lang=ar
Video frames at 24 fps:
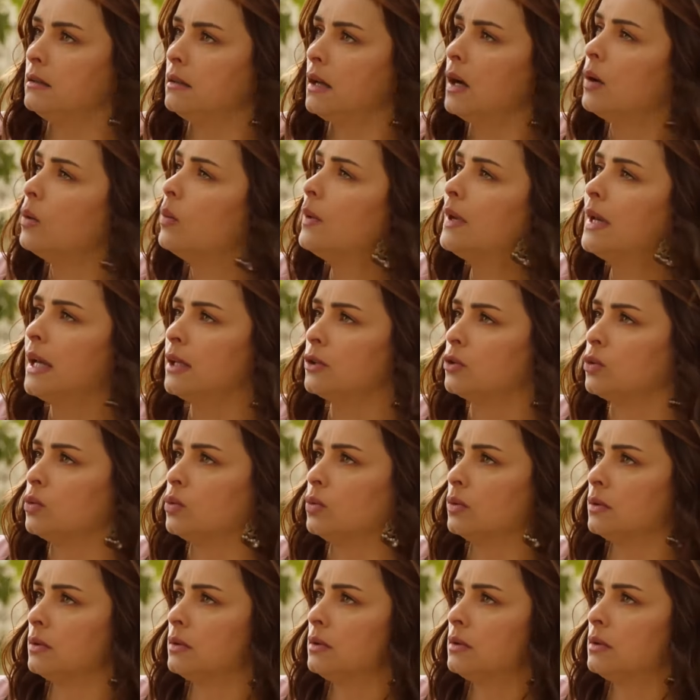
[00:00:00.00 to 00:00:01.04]
هونها
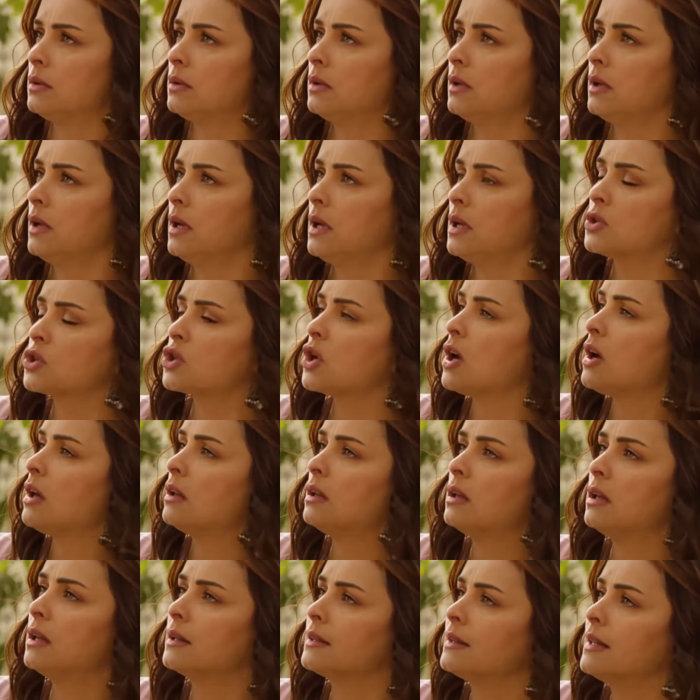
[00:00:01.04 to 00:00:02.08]
تهون ان شاء
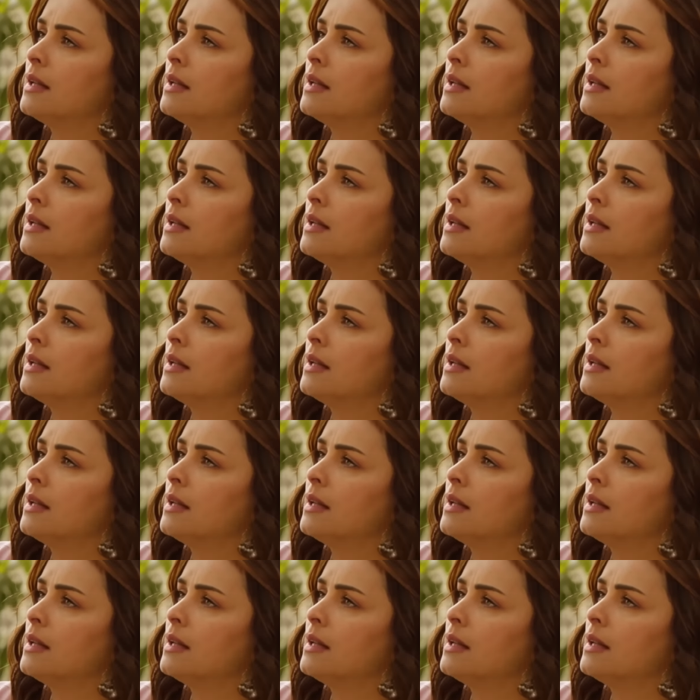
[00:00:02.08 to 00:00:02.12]
الله